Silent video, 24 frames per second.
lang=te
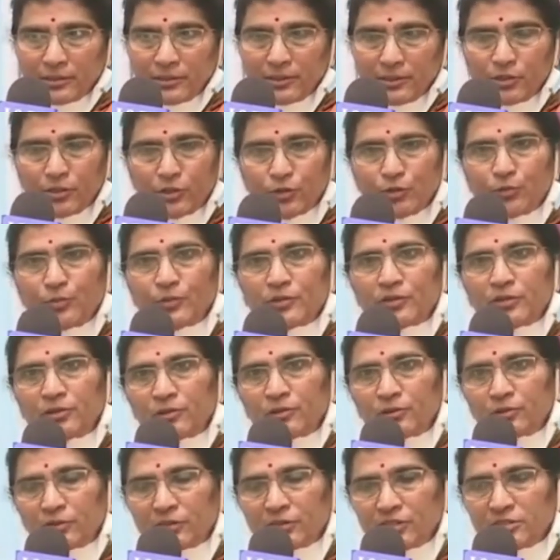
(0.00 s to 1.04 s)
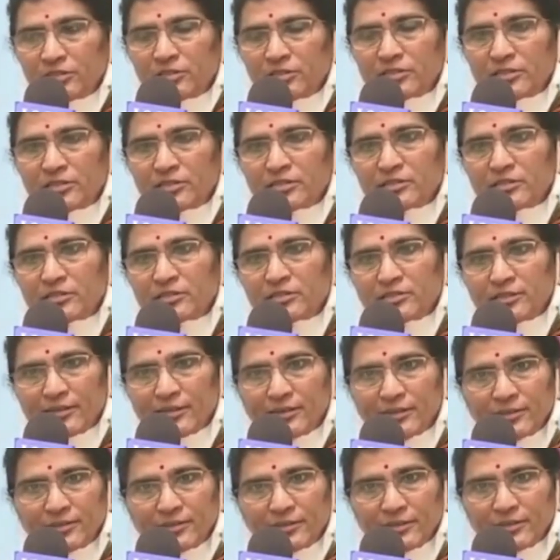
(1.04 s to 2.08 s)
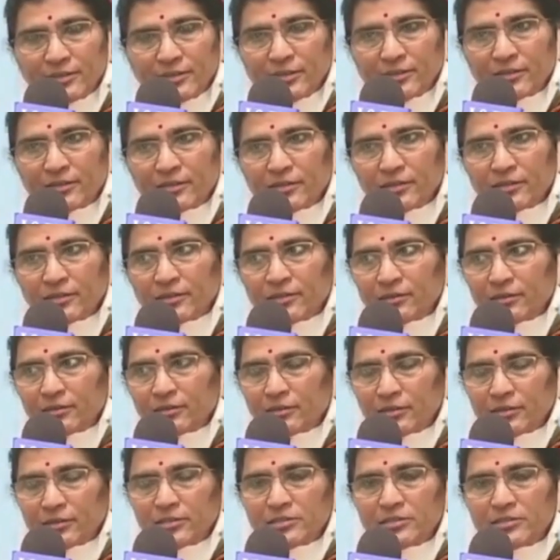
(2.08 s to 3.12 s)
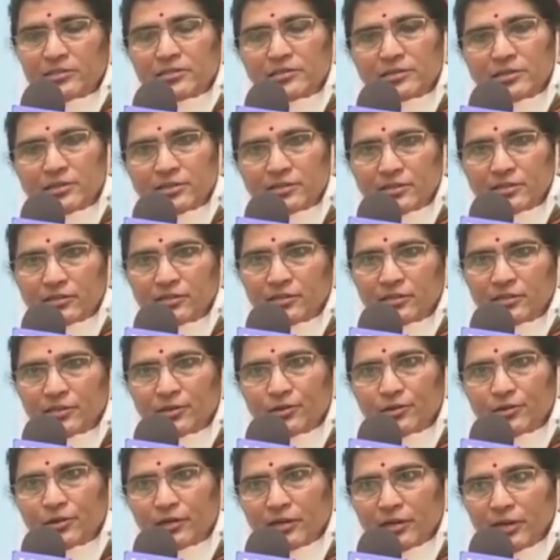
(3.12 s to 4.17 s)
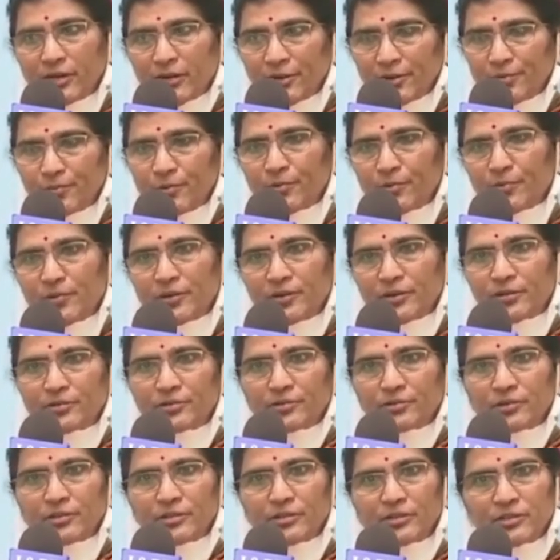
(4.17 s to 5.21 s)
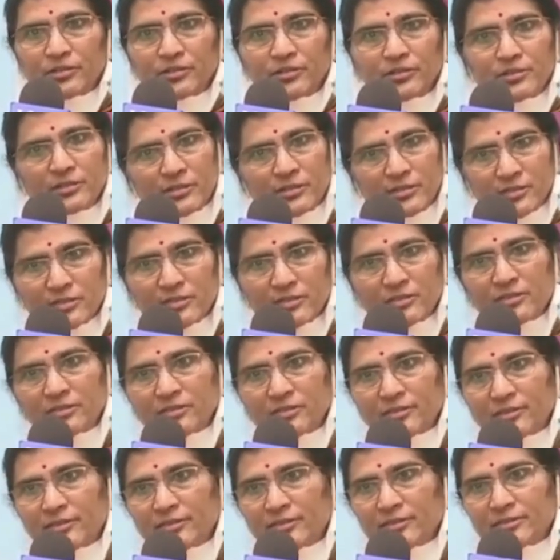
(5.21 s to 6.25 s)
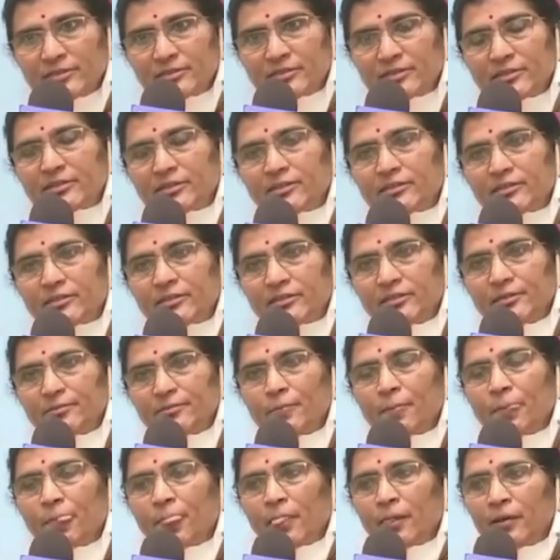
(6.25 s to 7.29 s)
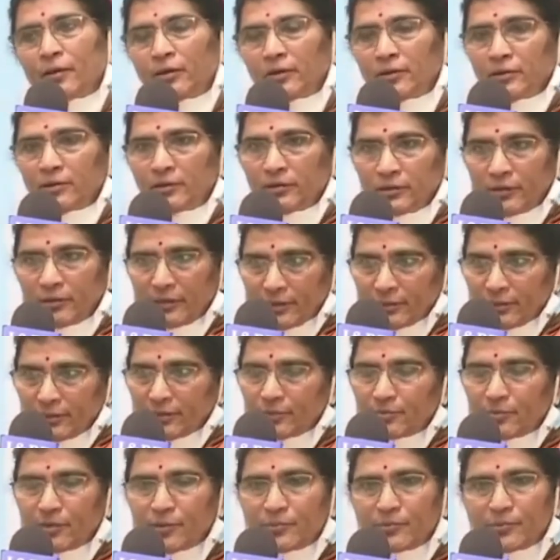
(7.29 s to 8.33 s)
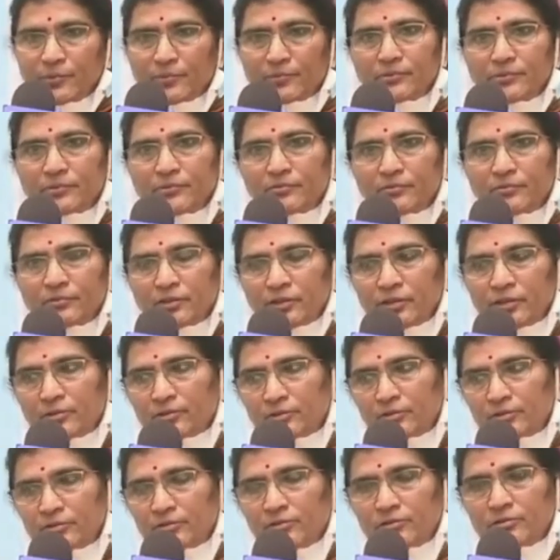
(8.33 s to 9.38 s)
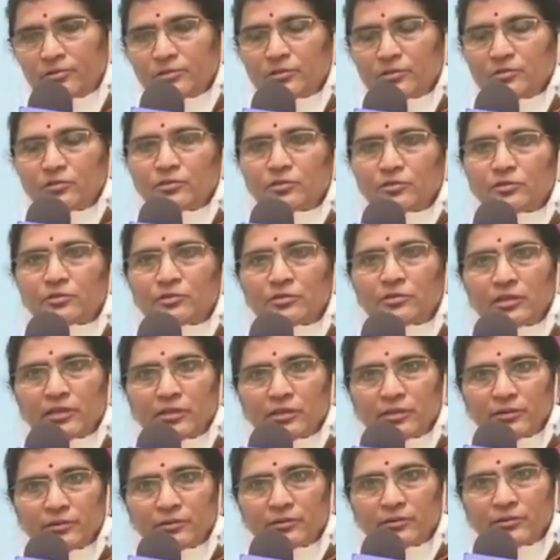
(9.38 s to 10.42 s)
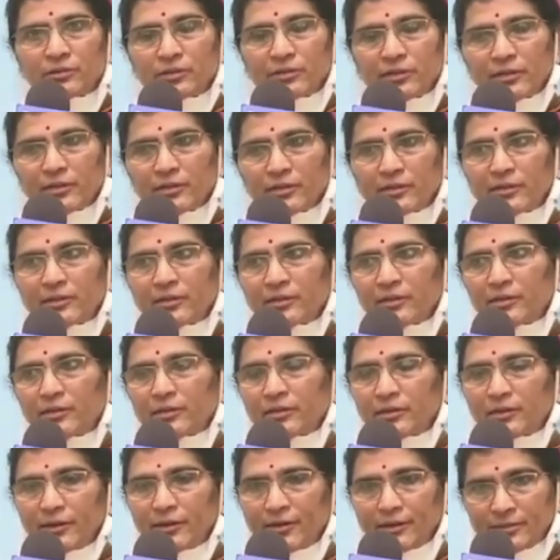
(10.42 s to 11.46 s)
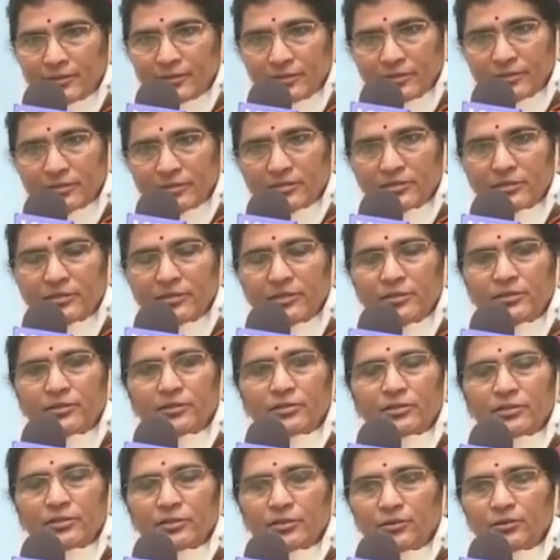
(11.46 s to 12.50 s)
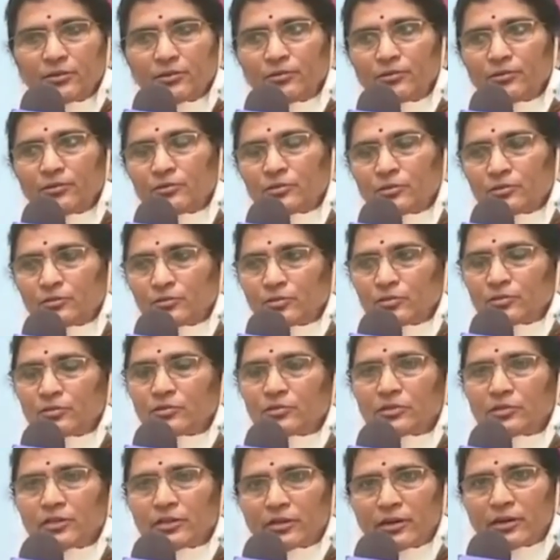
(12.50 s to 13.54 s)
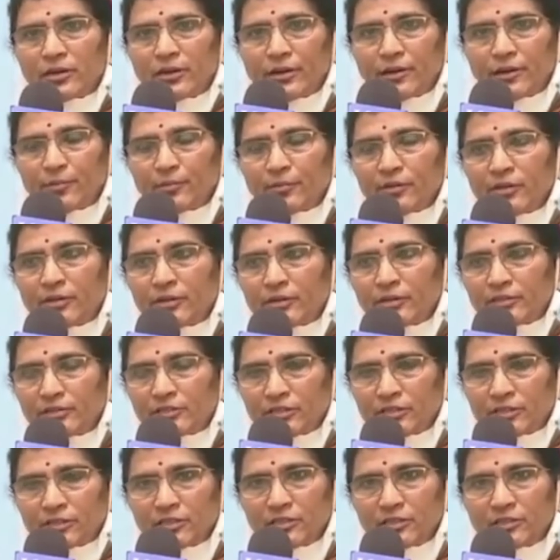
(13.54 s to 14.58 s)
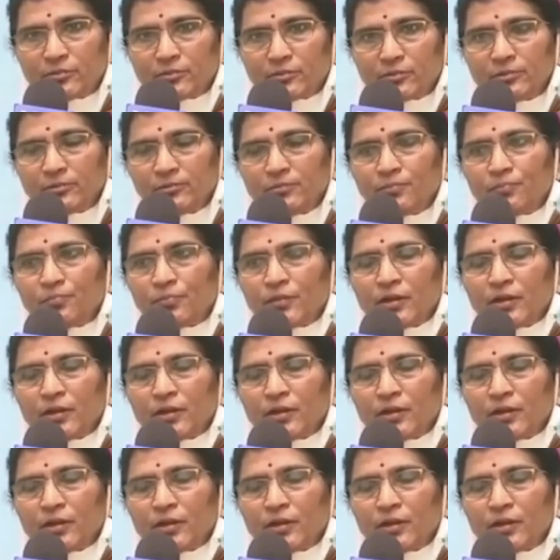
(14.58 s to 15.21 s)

అది తిరుపతిలో రిజిస్ట్రేషన్ చేయటం జరిగింది రిజిస్ట్రేషన్ తెలుగు అకాడమీ పేరుతోనే రిజిస్ట్రేషన్ చేయటం జరిగింది అయితే మా ప్రభుత్వం ఈరోజు సంస్కృతాన్ని కూడా దానికి యాడ్ చేసి తెలుగు సంస్కృత అకాడమీ అని చేద్దాము